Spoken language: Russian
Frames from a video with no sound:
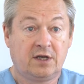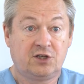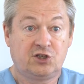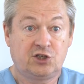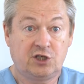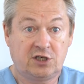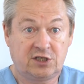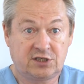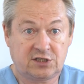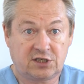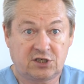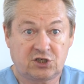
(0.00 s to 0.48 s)

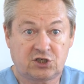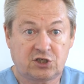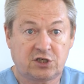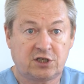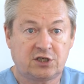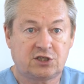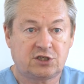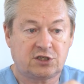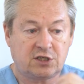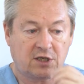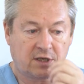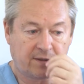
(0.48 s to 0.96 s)
через
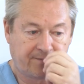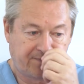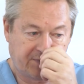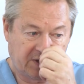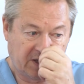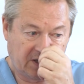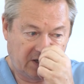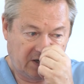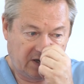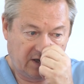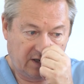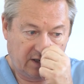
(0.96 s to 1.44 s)
кишечник.
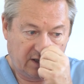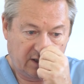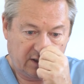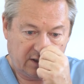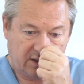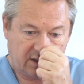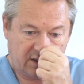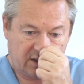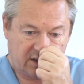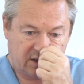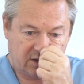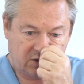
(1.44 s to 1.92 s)

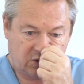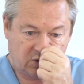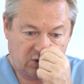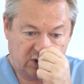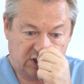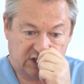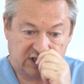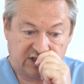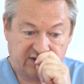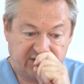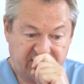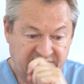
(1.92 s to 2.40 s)
Э, то
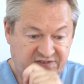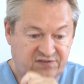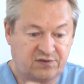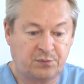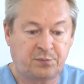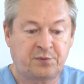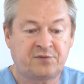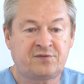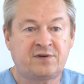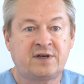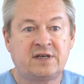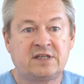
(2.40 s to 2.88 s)
есть человек
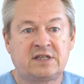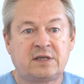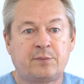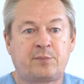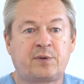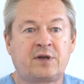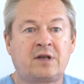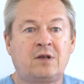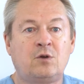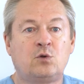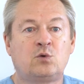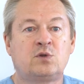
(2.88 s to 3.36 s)
выпивает
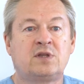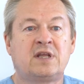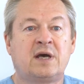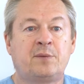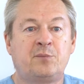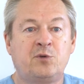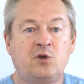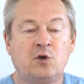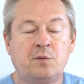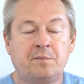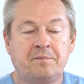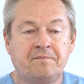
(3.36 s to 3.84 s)
определенный
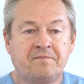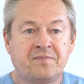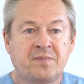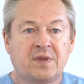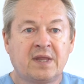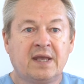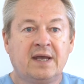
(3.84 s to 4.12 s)
объем